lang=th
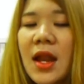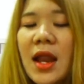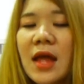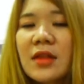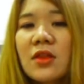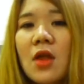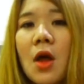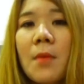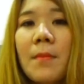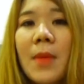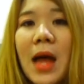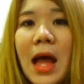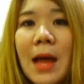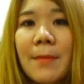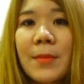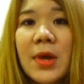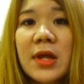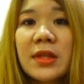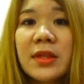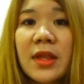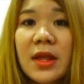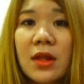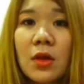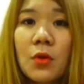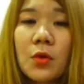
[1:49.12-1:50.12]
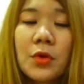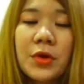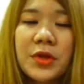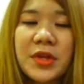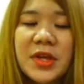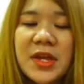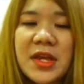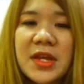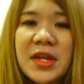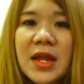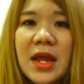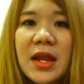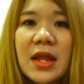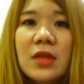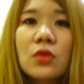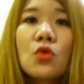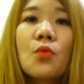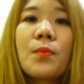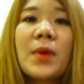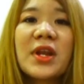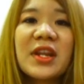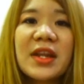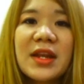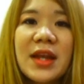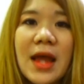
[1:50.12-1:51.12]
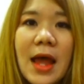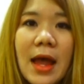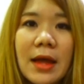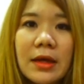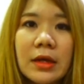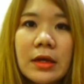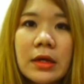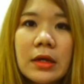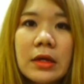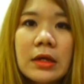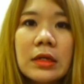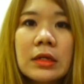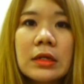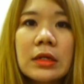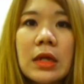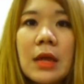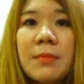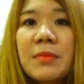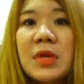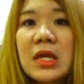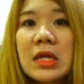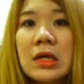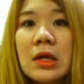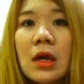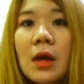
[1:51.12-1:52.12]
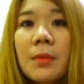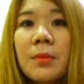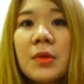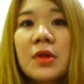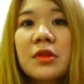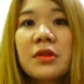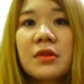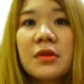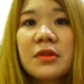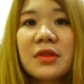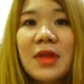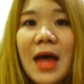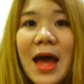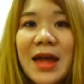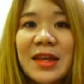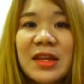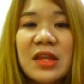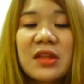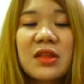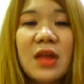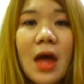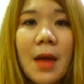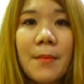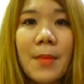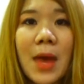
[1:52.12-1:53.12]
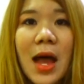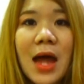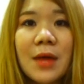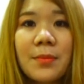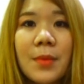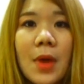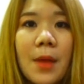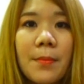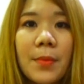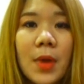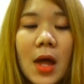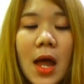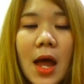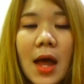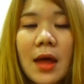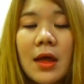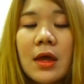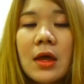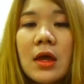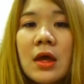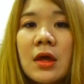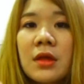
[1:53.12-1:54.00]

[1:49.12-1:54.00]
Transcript: และต่อมาเมื่อเทคโนโลยีเนี่ยได้ถูกพัฒนาขึ้นและมีเครื่องมือสื่อสารที่สามารถแบบอ่ะ